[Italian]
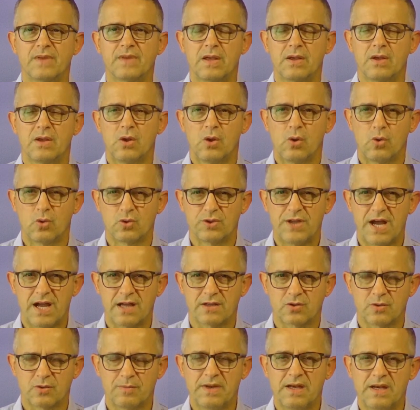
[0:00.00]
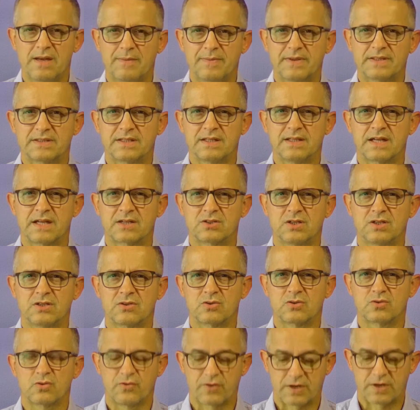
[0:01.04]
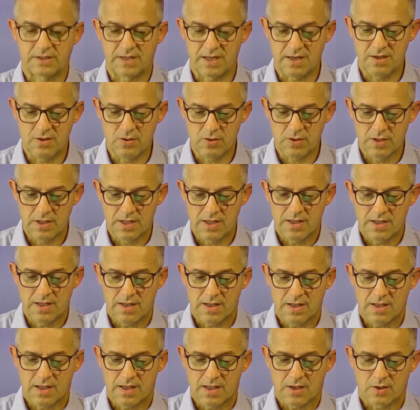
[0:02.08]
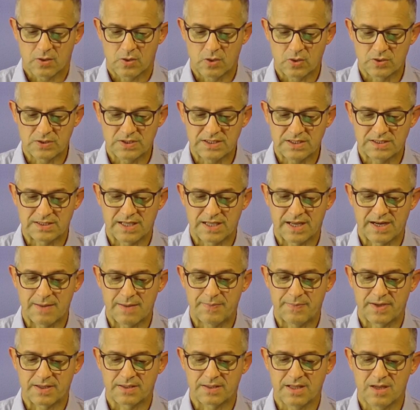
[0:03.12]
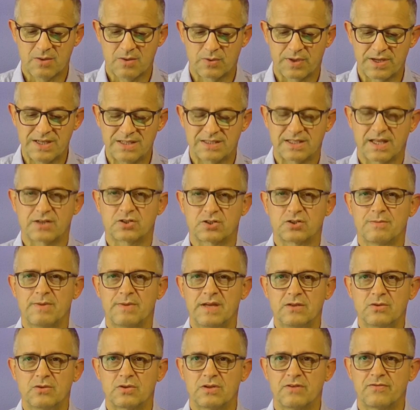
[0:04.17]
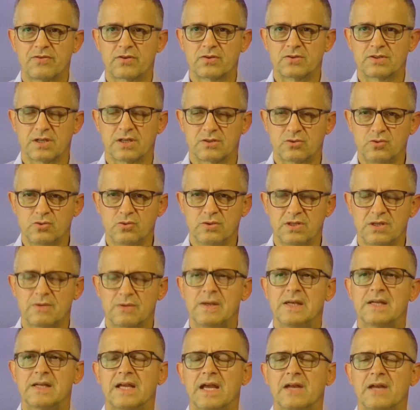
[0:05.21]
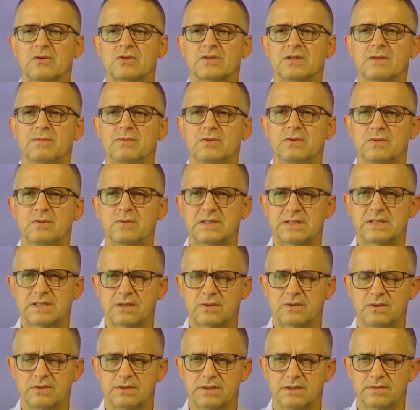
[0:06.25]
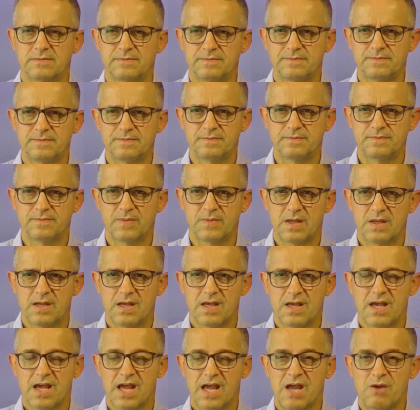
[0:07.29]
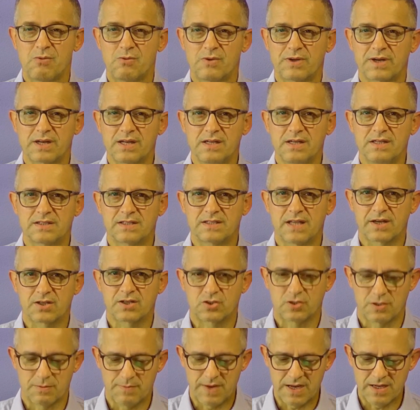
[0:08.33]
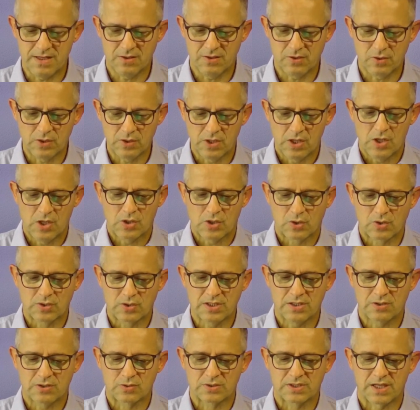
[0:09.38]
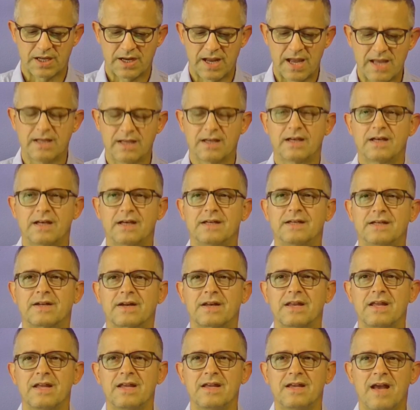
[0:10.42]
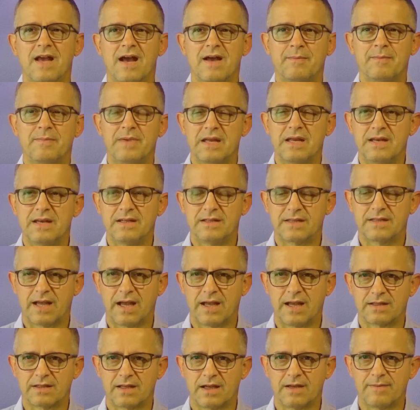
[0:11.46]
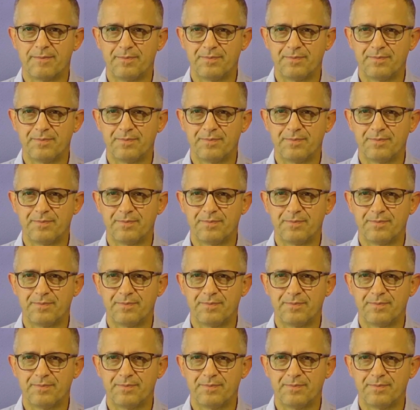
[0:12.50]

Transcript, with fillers: Ho dato mille pezzi d'argento a tuo fratello, così sarà per te un risarcimento di fronte a tutti quelli che hanno saputo questa cosa è un risarcimento, così tu sarai riabilitata.